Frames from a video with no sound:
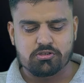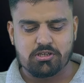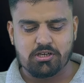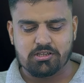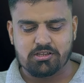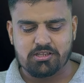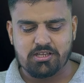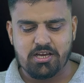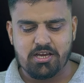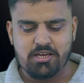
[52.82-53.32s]

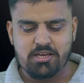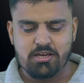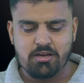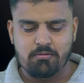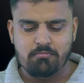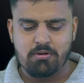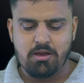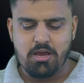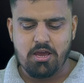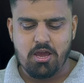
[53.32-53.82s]
करते ही
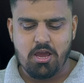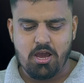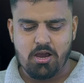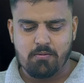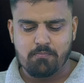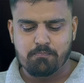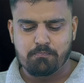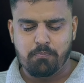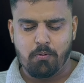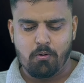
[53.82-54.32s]
हमें
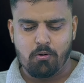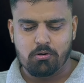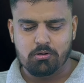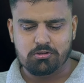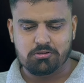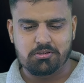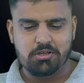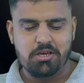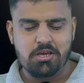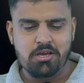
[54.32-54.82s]
एक
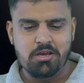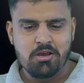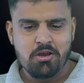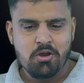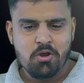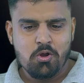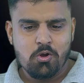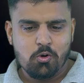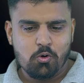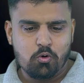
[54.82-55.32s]
बहुत ही
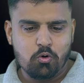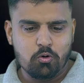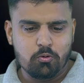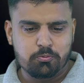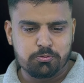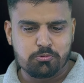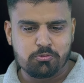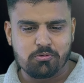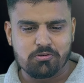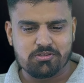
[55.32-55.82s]

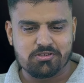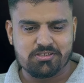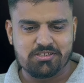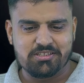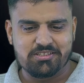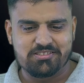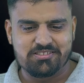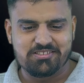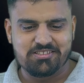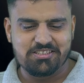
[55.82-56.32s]
खूबसूरत
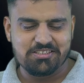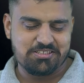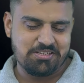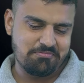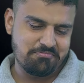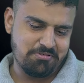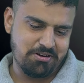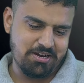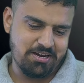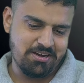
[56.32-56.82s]
किस किस्म
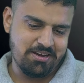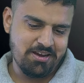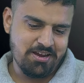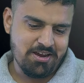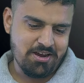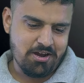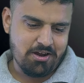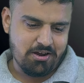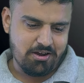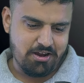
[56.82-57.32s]
की
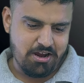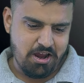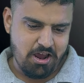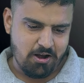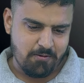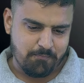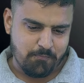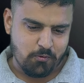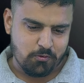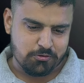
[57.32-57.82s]

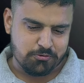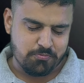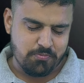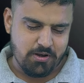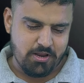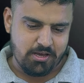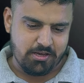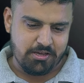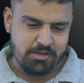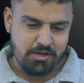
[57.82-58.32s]
एयरपोर्ट्स
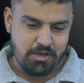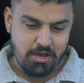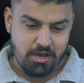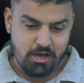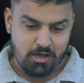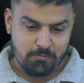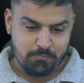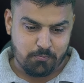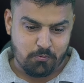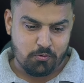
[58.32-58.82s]
मिलेंगी
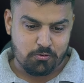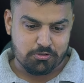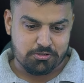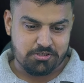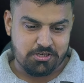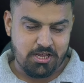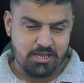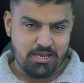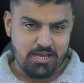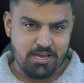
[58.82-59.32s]

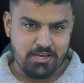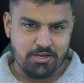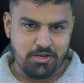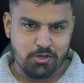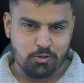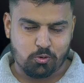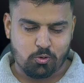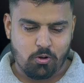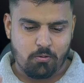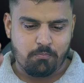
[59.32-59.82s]
एयरपोर्ट्स नहीं है
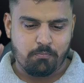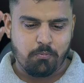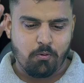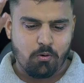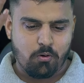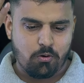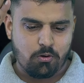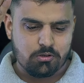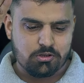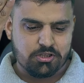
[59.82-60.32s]
ये तो
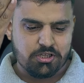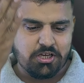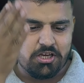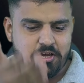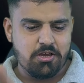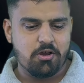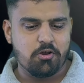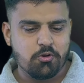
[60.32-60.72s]
बहुत ही